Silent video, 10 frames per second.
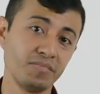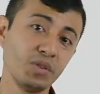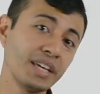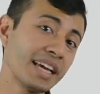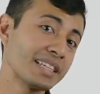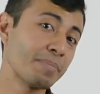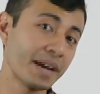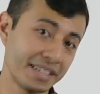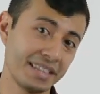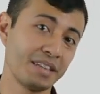Do que, que essa
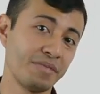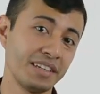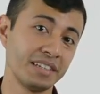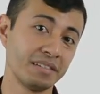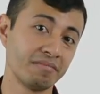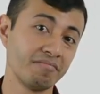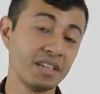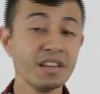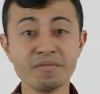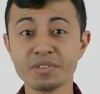página está
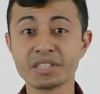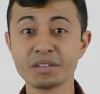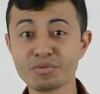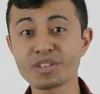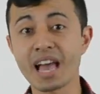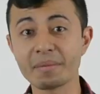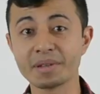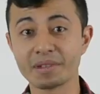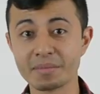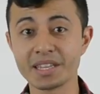falando? você não
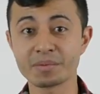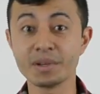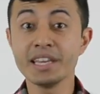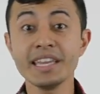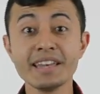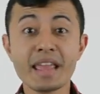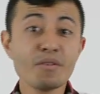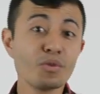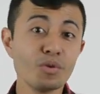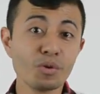sabe, não é mesmo? E
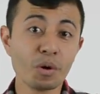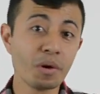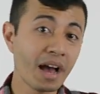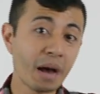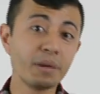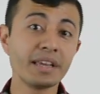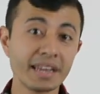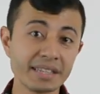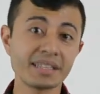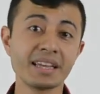nem o Google ao
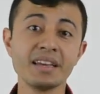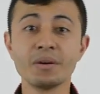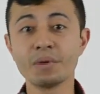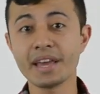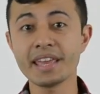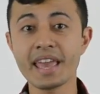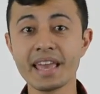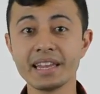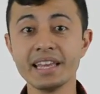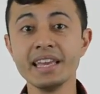ler esta
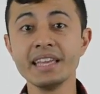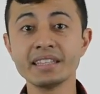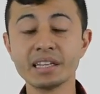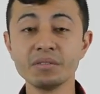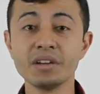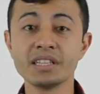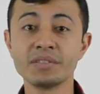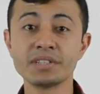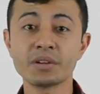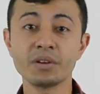URL. Então,
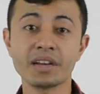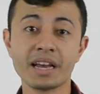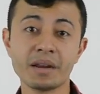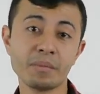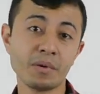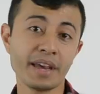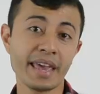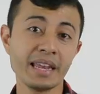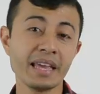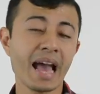se você colocar uma
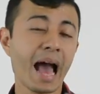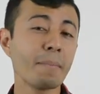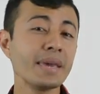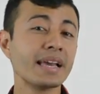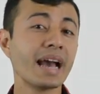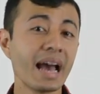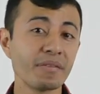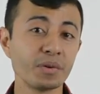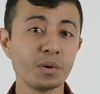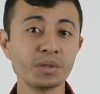URL
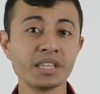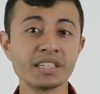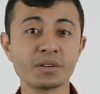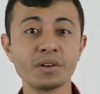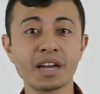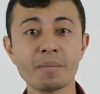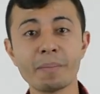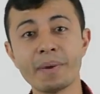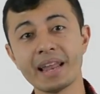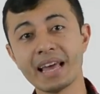amigável, ou seja, colocar
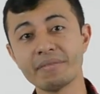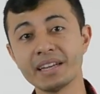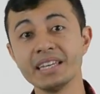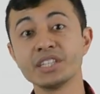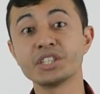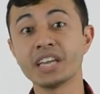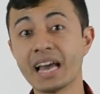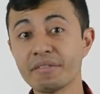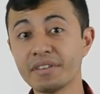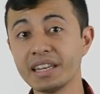uma
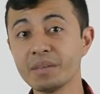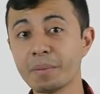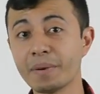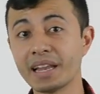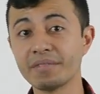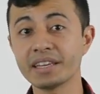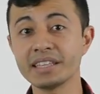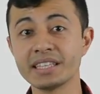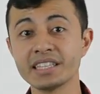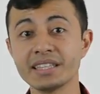palavra-chave ali, uma palavra que seja